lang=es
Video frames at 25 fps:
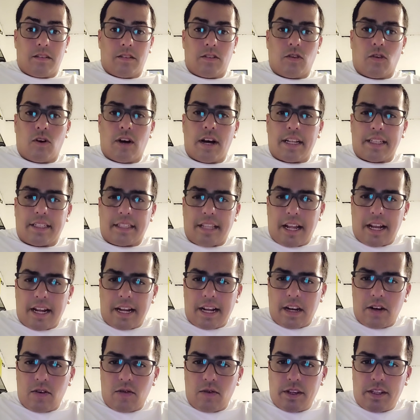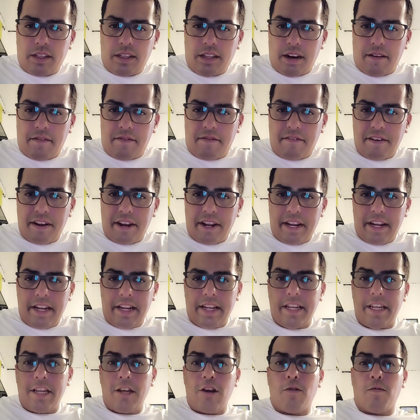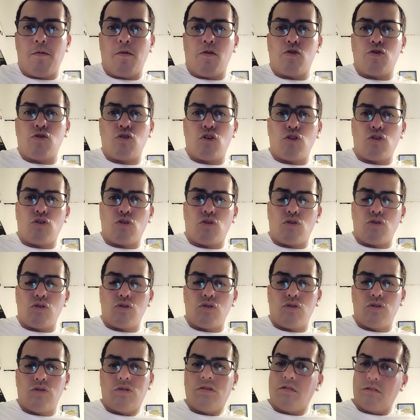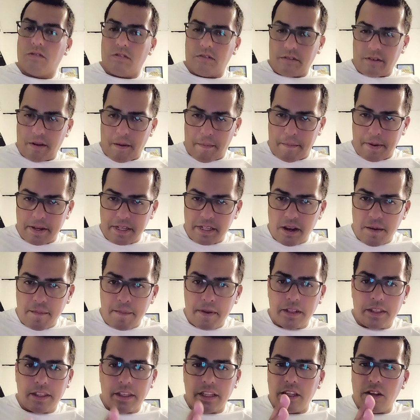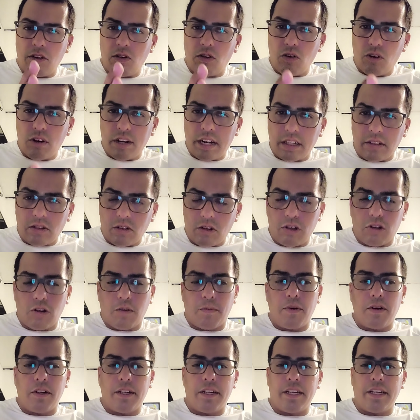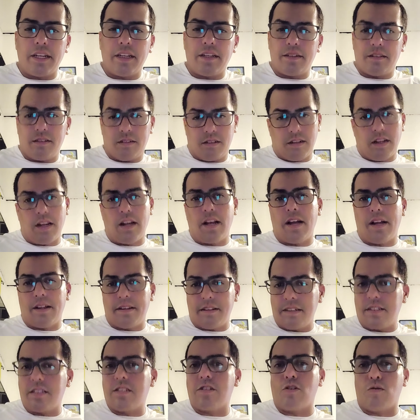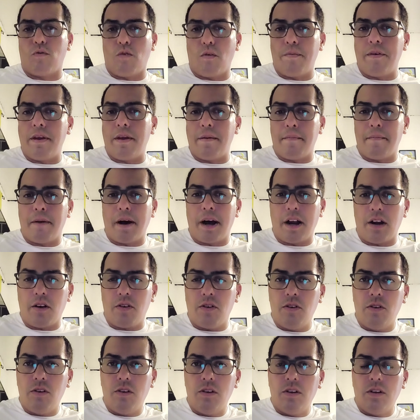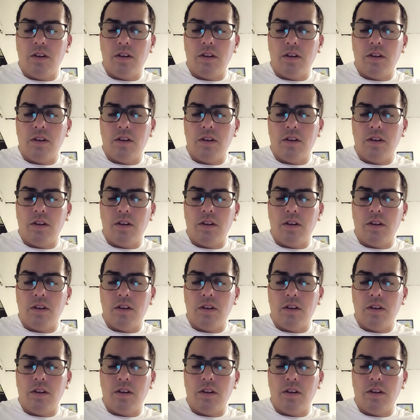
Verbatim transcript: nos atacan nuestra fe y como nosotros, especialmente digo los católicos porque somos bien vagos,